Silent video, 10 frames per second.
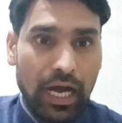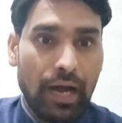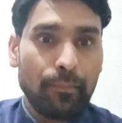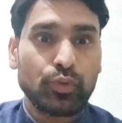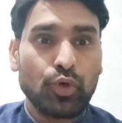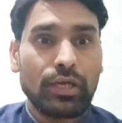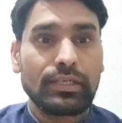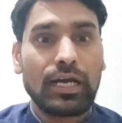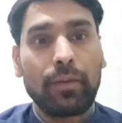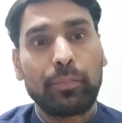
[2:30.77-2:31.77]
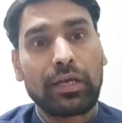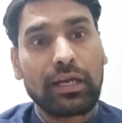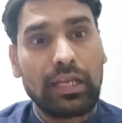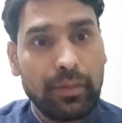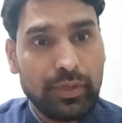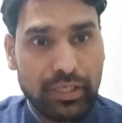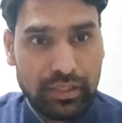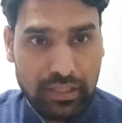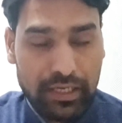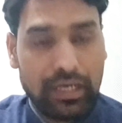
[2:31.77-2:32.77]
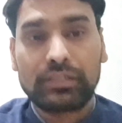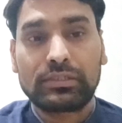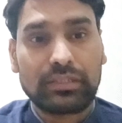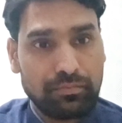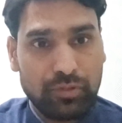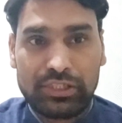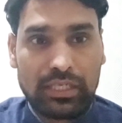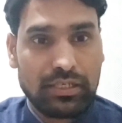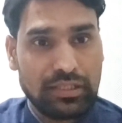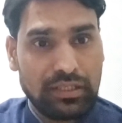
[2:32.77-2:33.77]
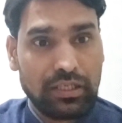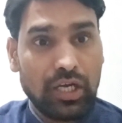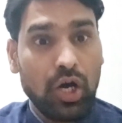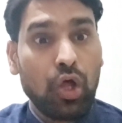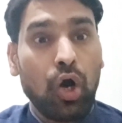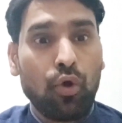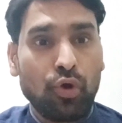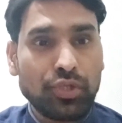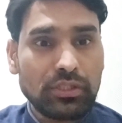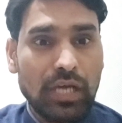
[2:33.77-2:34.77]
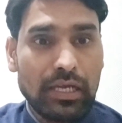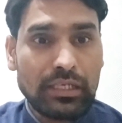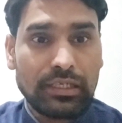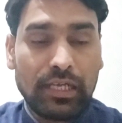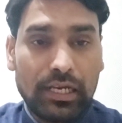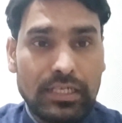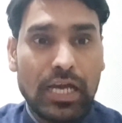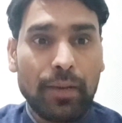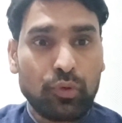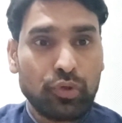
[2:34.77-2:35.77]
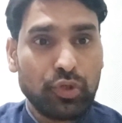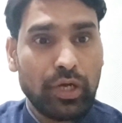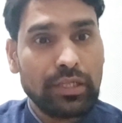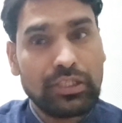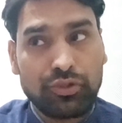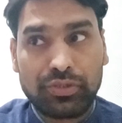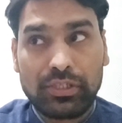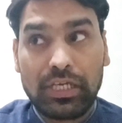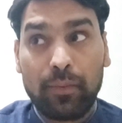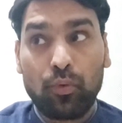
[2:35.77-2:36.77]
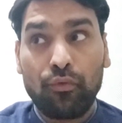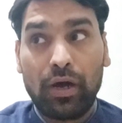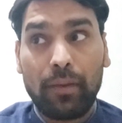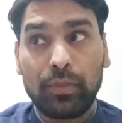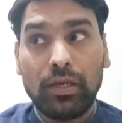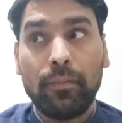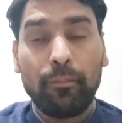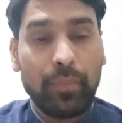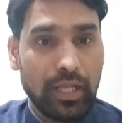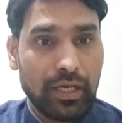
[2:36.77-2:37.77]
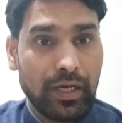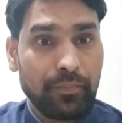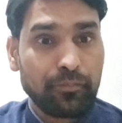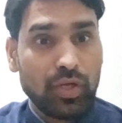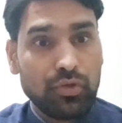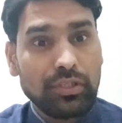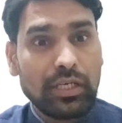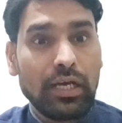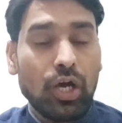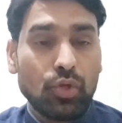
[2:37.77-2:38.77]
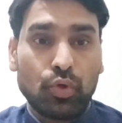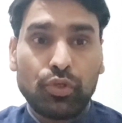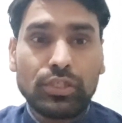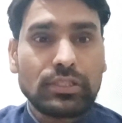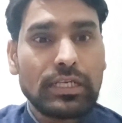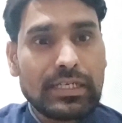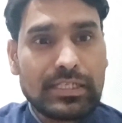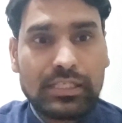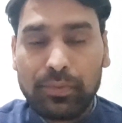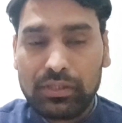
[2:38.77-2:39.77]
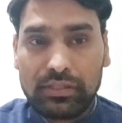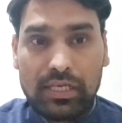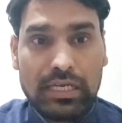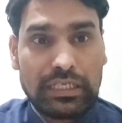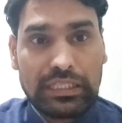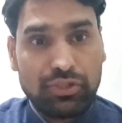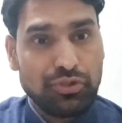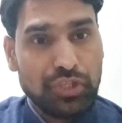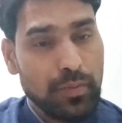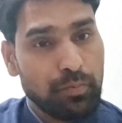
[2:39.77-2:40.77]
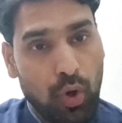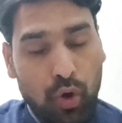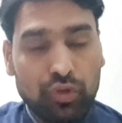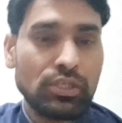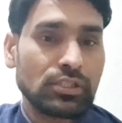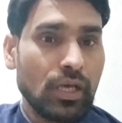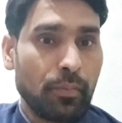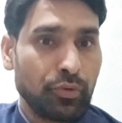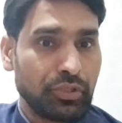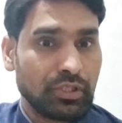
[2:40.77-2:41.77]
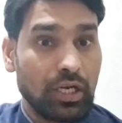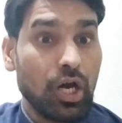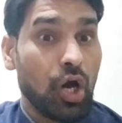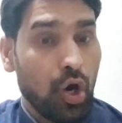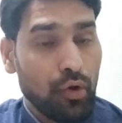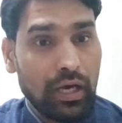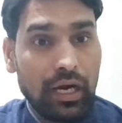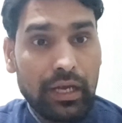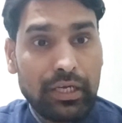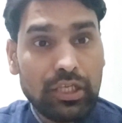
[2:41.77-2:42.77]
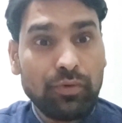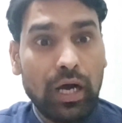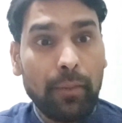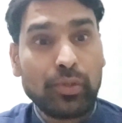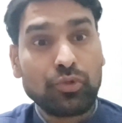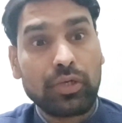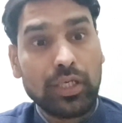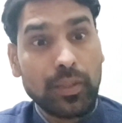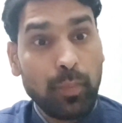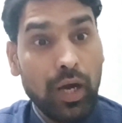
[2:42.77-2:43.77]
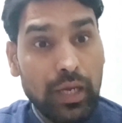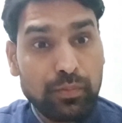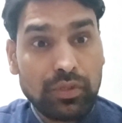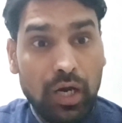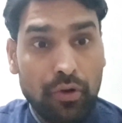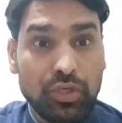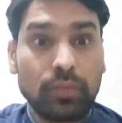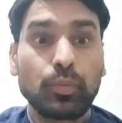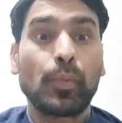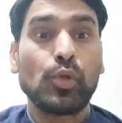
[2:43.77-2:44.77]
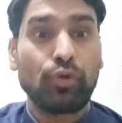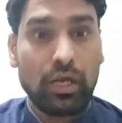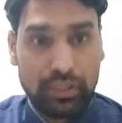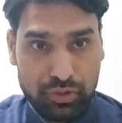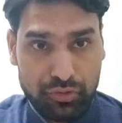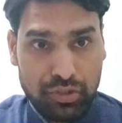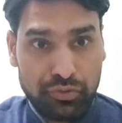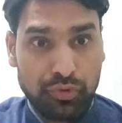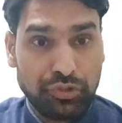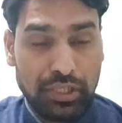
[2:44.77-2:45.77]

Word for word: आप जो है यहाँ पे क्लेम करना स्टार्ट कर देंगे और हो सकता है कि डेली आपको जो है न्यूसेज आपको वहाँ पे मिलेगा ठीक है तो इस तरीके से हम कह सकते हैं कि न्यूसेज बहुत ही अच्छा प्रोजेक्ट है और ऑलरेडी वहाँ पे ट्वेंटी फाइव थाउजेंड पीपल ज्वाइन कर चुके हैं सोचिए